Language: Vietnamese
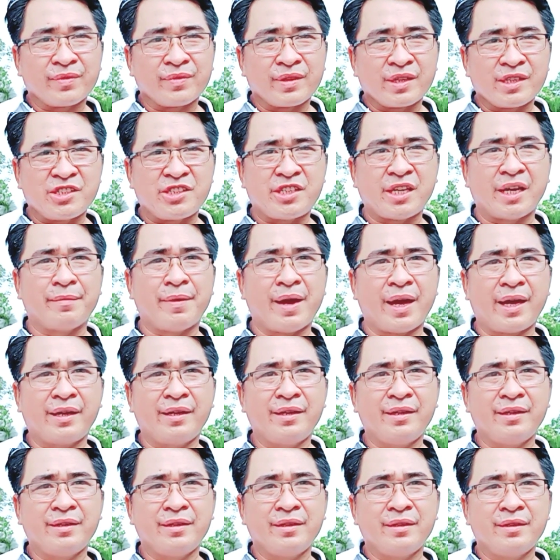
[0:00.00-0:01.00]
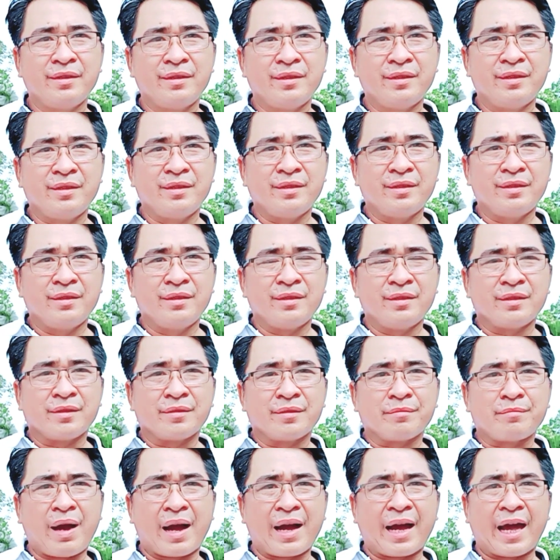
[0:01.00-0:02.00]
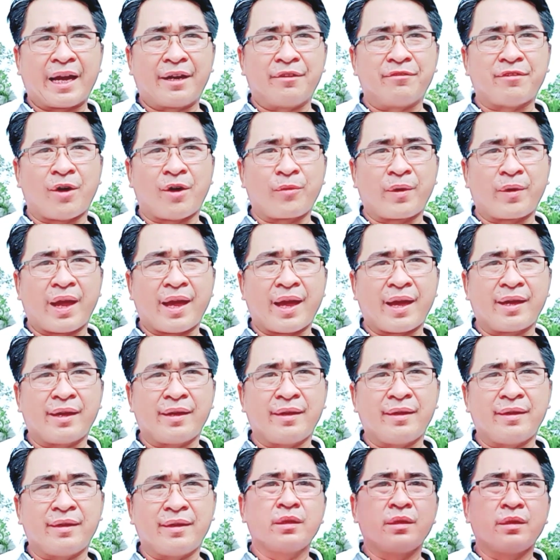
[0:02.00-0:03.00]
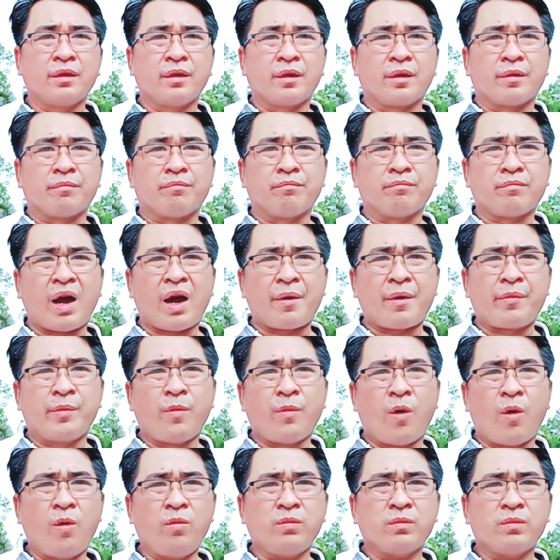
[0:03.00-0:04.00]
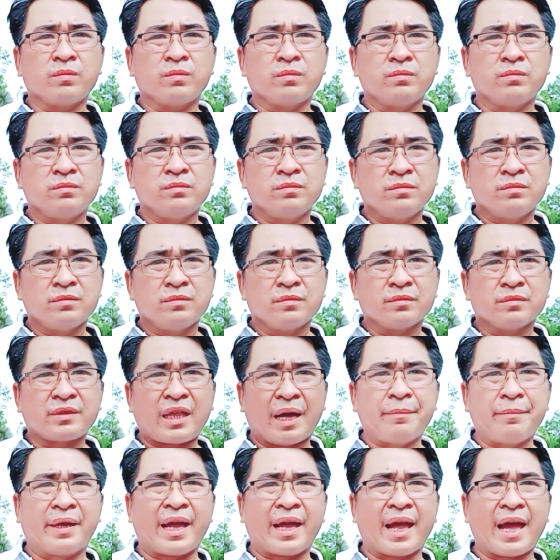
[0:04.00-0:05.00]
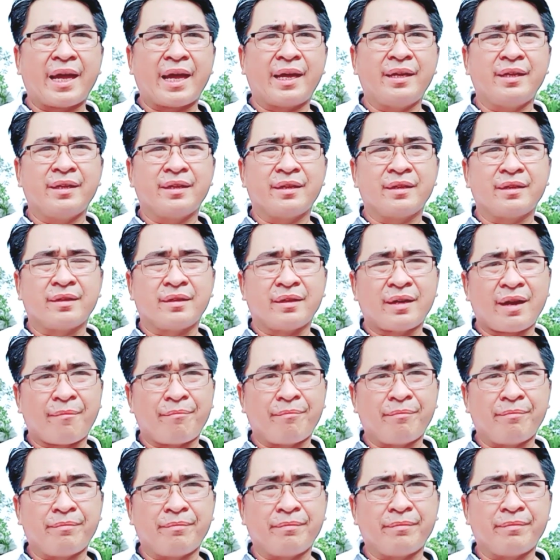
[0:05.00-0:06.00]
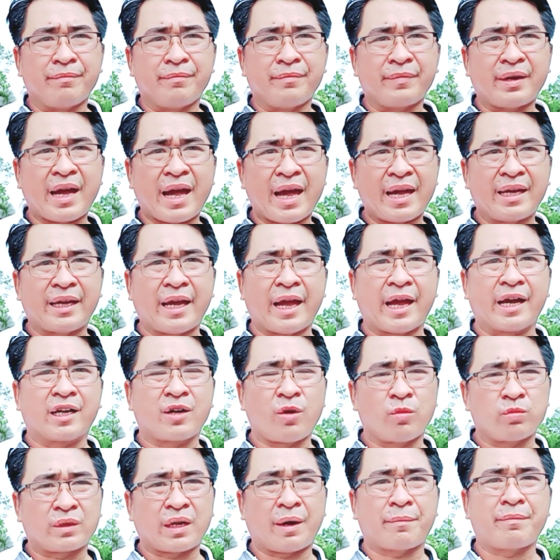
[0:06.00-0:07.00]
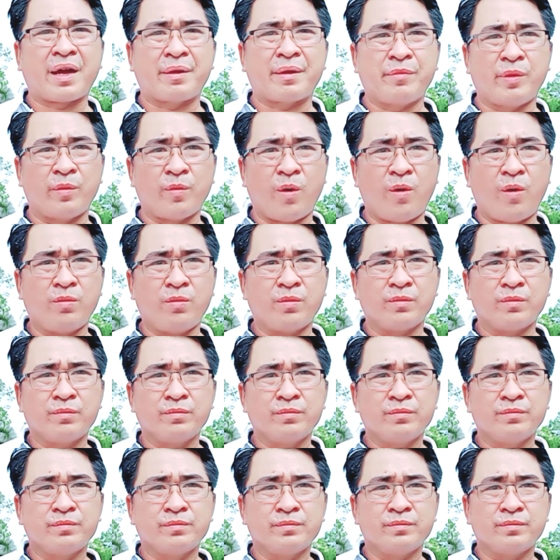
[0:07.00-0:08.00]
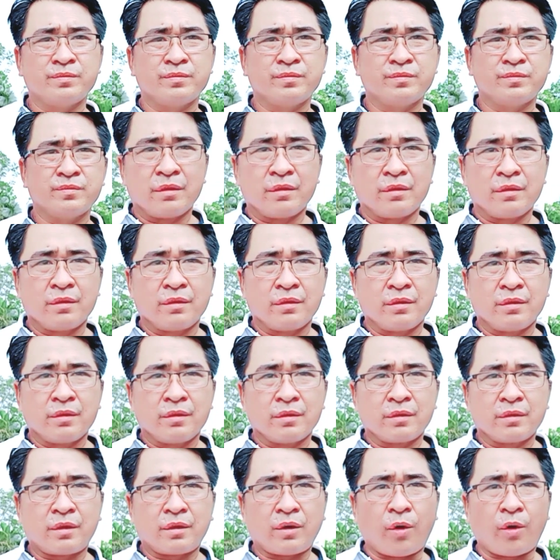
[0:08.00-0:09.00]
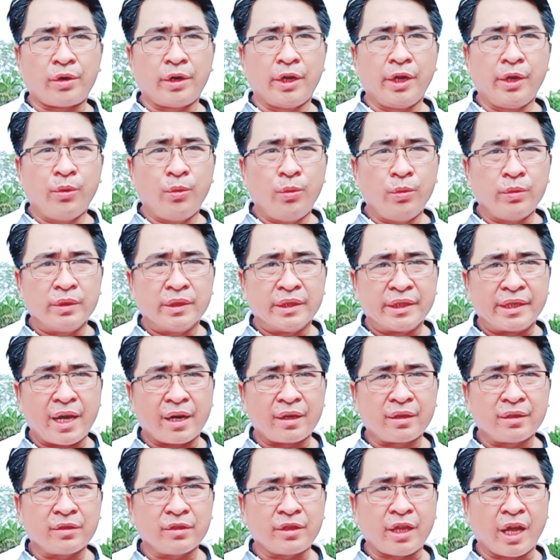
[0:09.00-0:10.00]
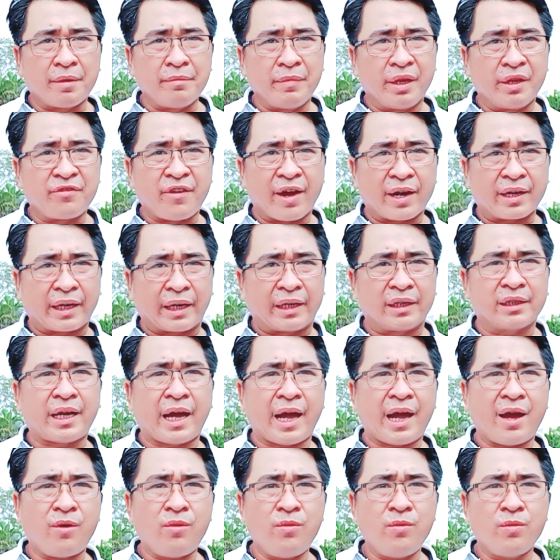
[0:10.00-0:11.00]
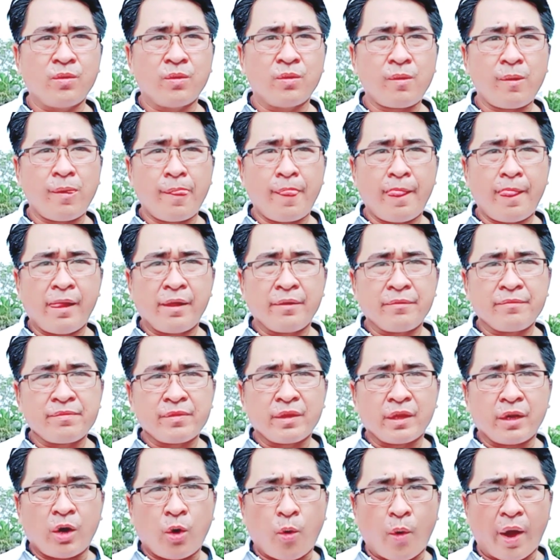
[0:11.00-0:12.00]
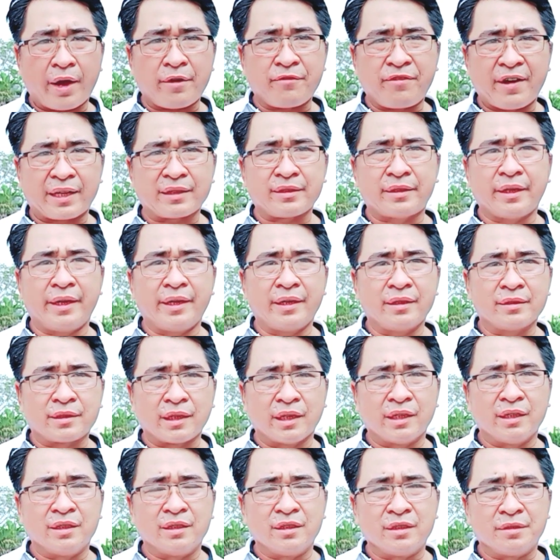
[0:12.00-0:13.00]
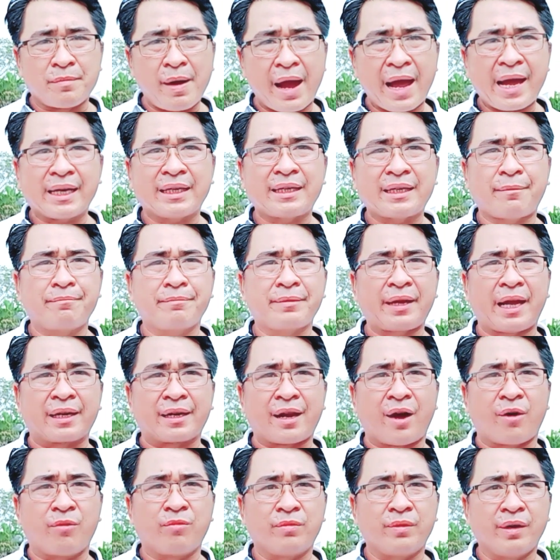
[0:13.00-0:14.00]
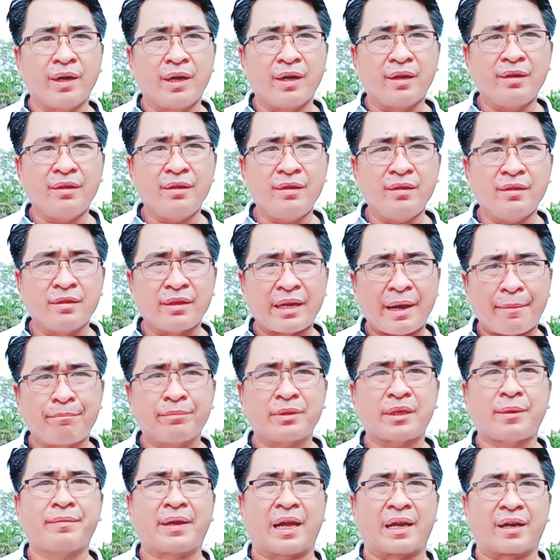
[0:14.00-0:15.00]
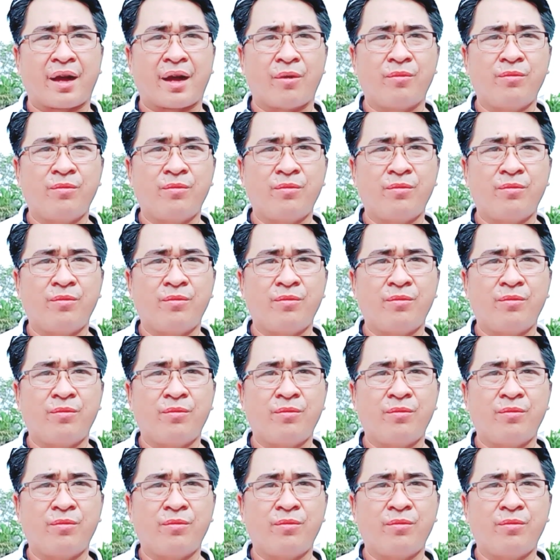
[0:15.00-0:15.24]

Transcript: CB ban hành vào ngày 31 tháng 12 năm 2021 có nêu người dân có thể bị phạt cảnh cáo hoặc phạt tiền từ 300.000 đồng đến 500.000 đồng